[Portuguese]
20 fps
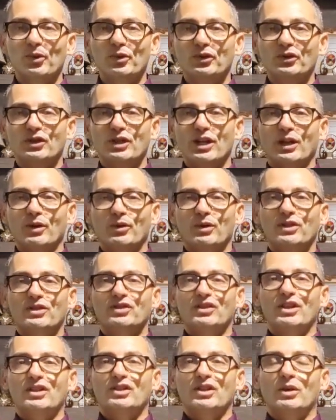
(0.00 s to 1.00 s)
O Senhor
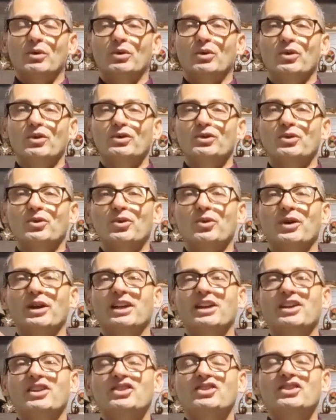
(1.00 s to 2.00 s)
esteja conosco,
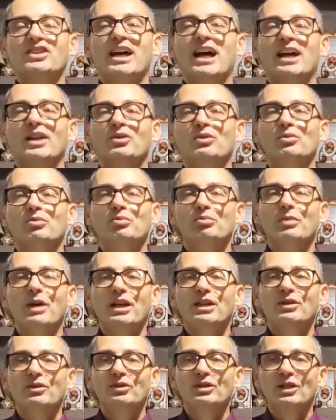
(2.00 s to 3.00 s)
Ele está no
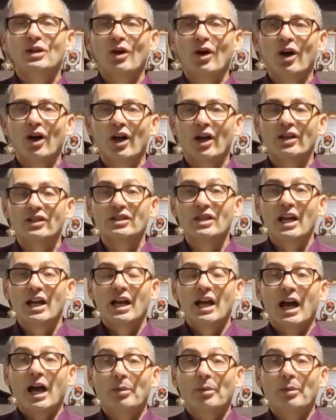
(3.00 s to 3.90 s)
meio de nós.